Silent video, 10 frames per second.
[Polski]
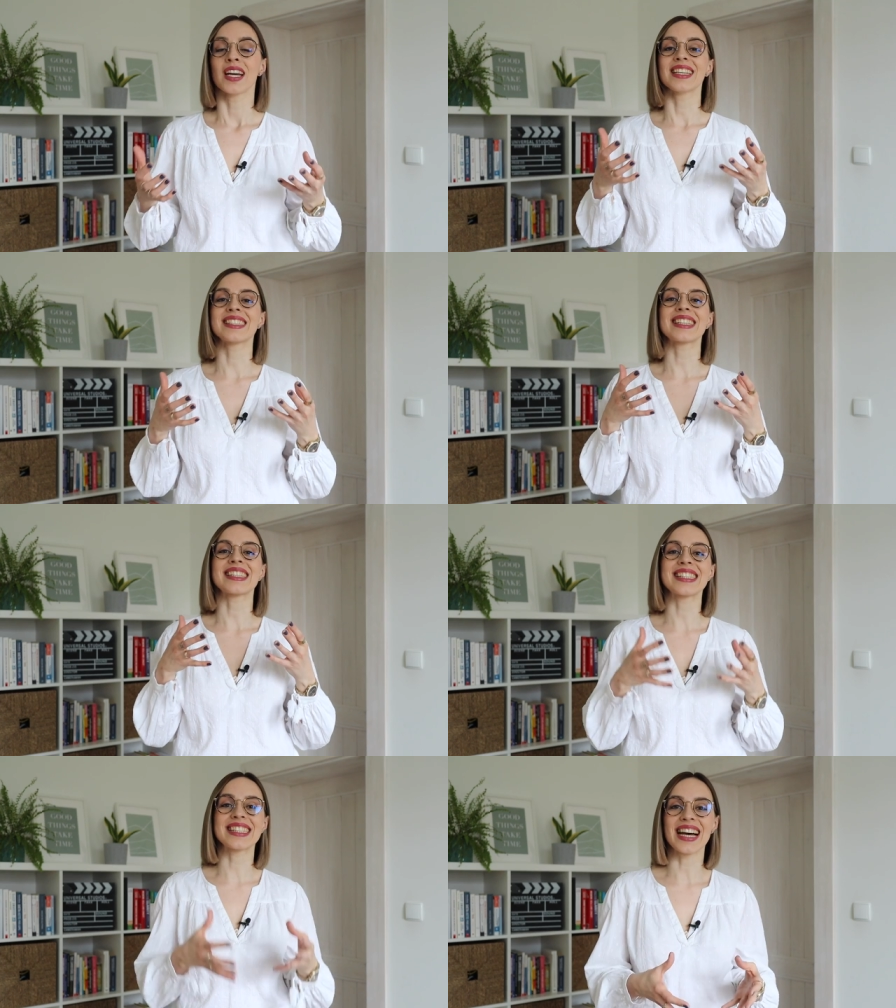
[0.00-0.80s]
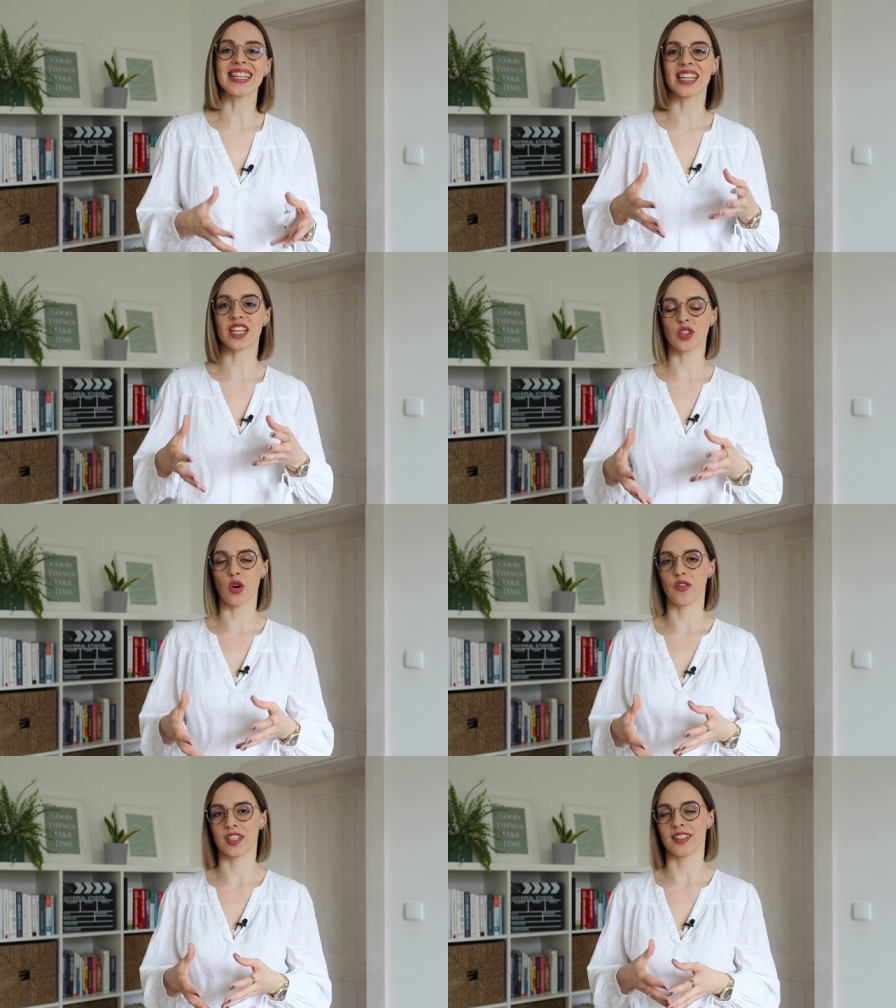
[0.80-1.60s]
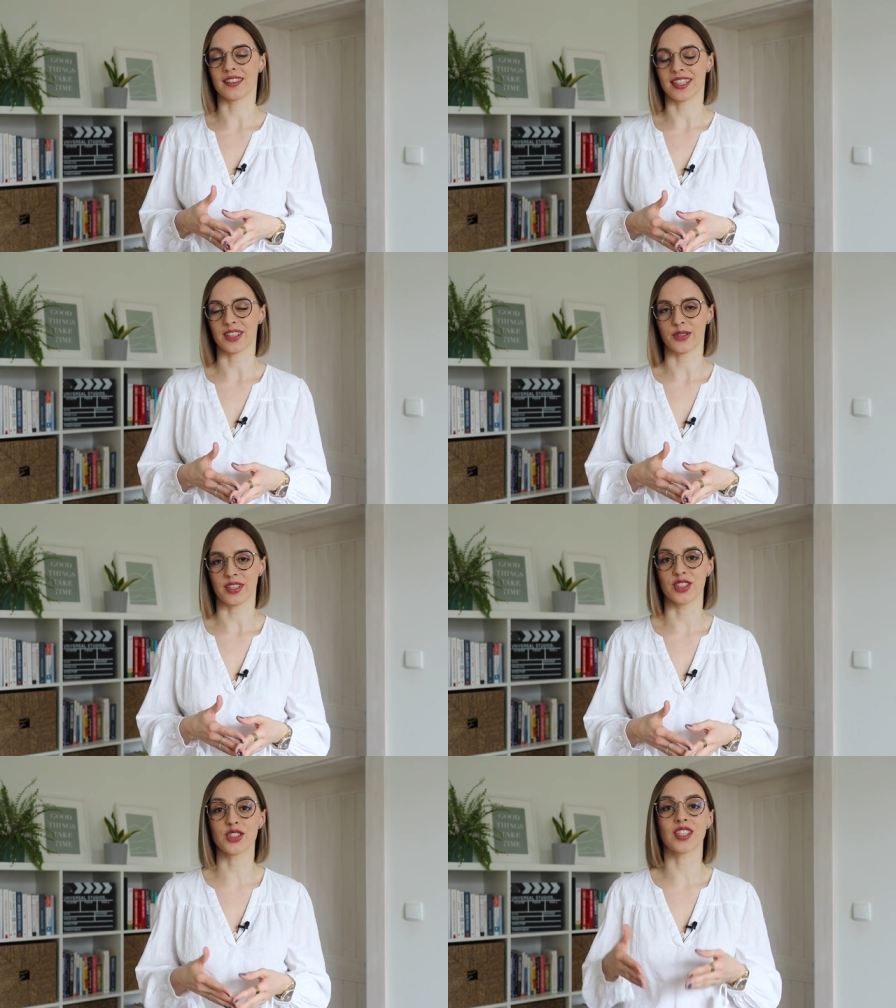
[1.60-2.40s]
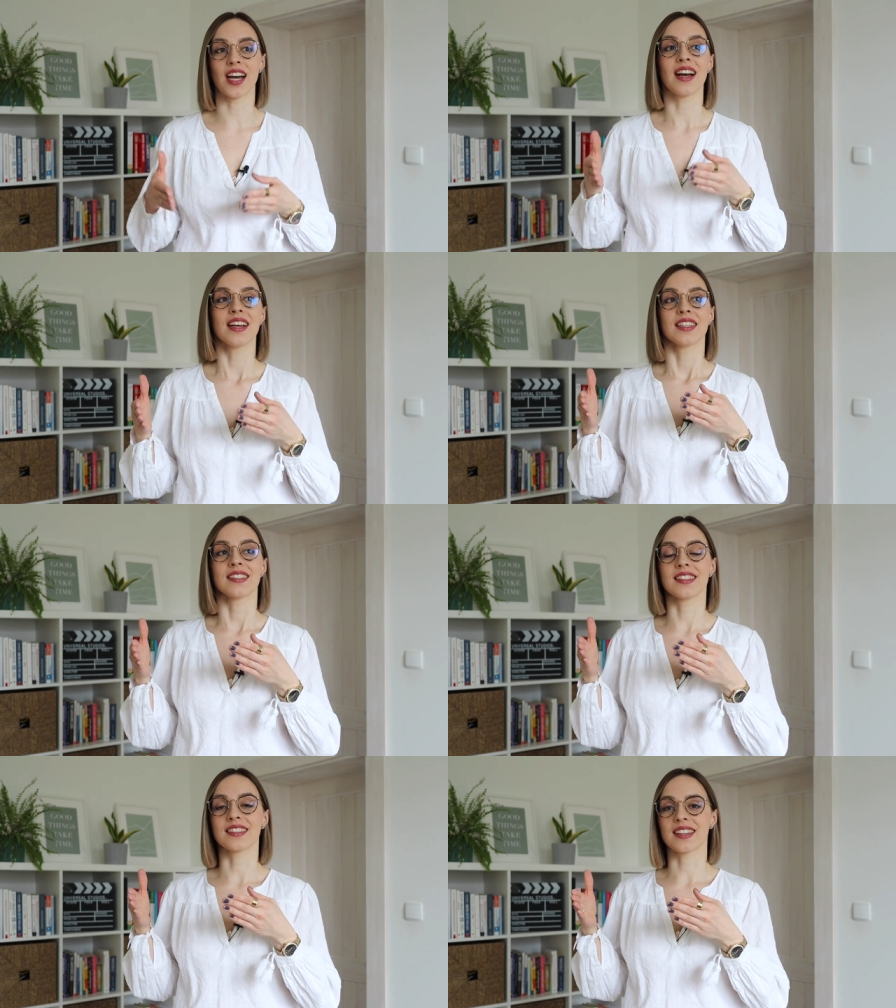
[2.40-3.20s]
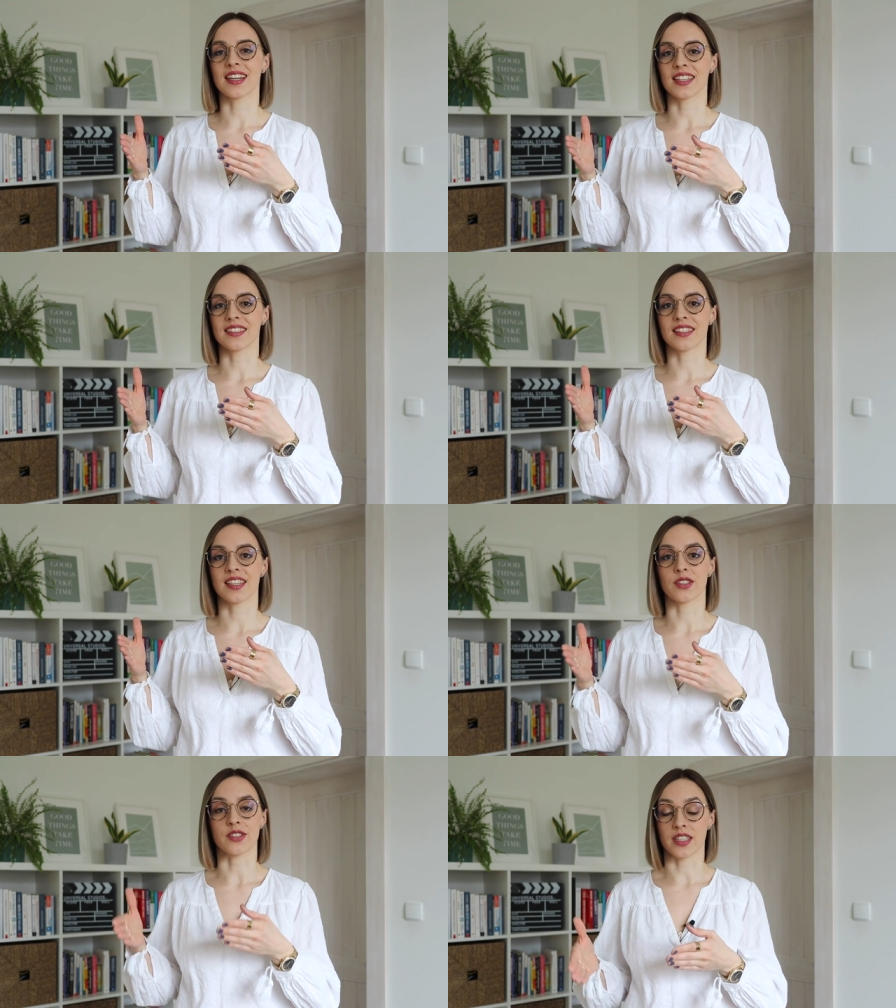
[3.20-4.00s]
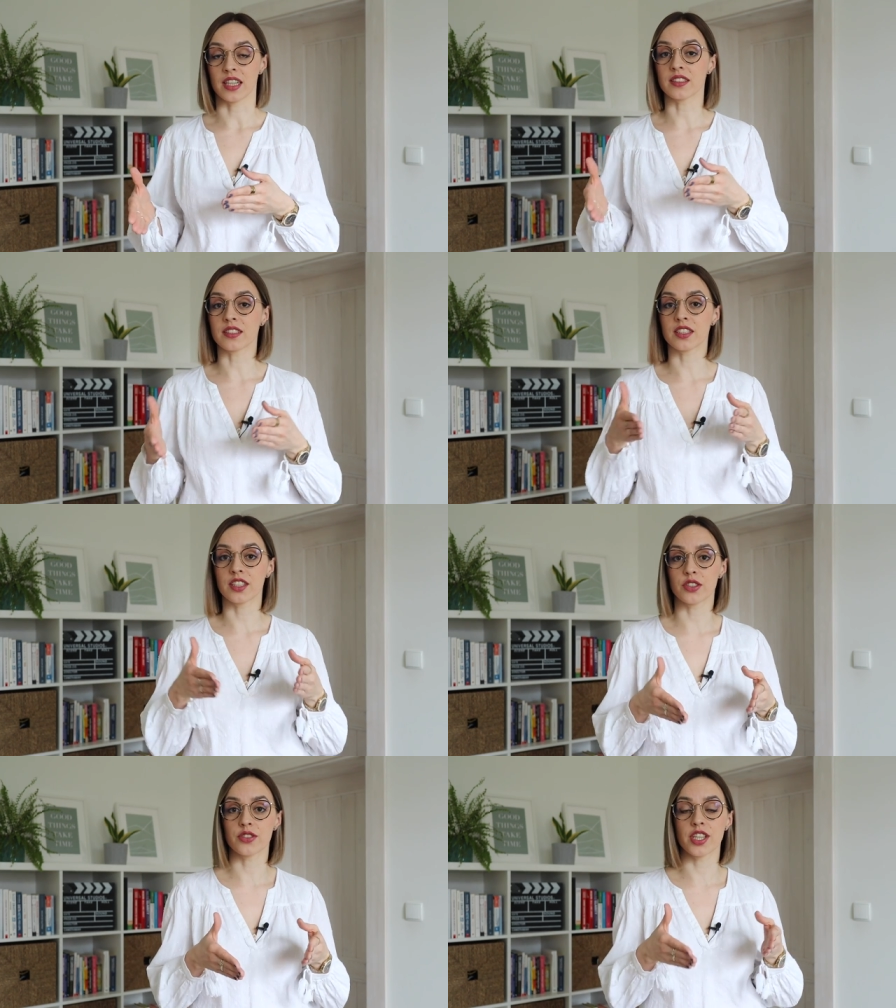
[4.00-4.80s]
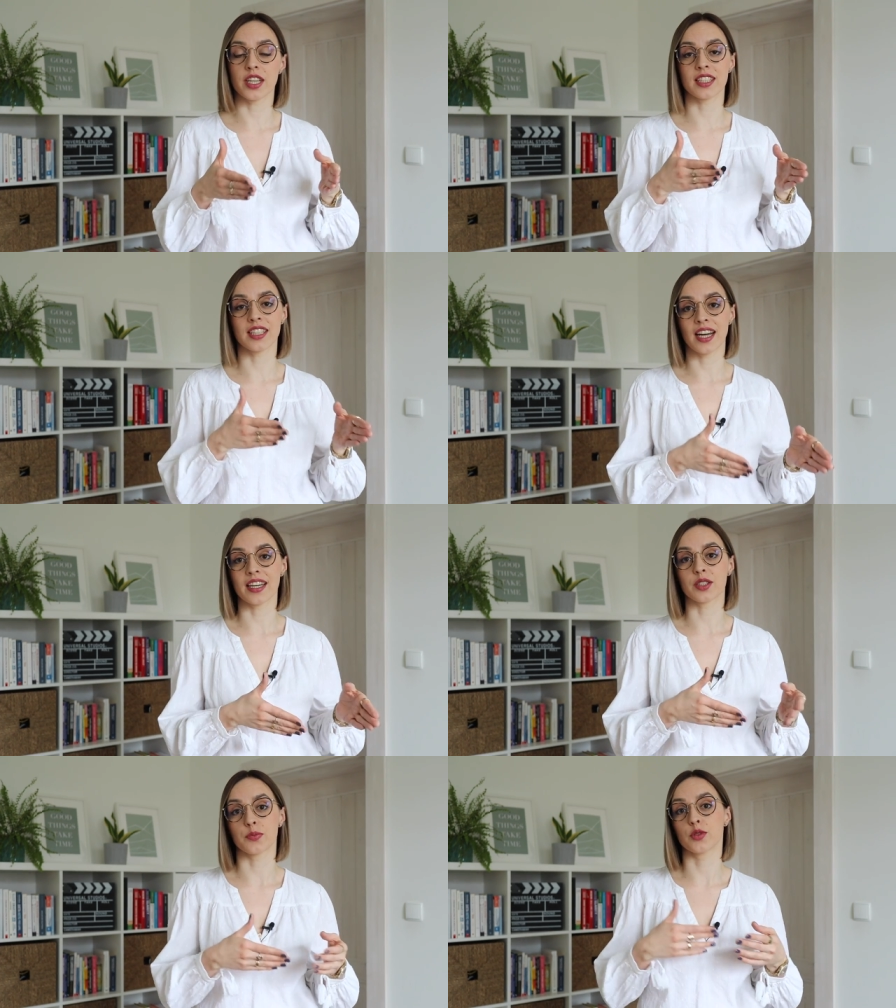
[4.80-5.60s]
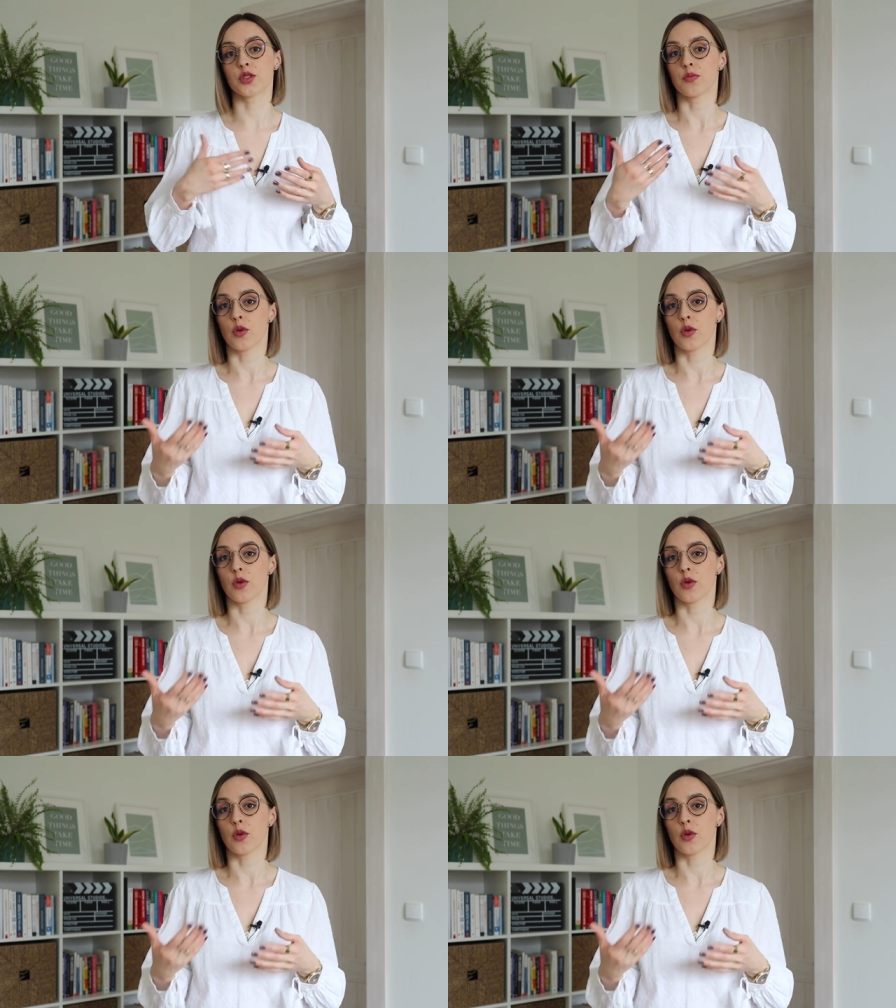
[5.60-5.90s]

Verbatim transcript: jest standardowa dieta ketogeniczna z języka angielskiego Standard Ketogenic Diet, być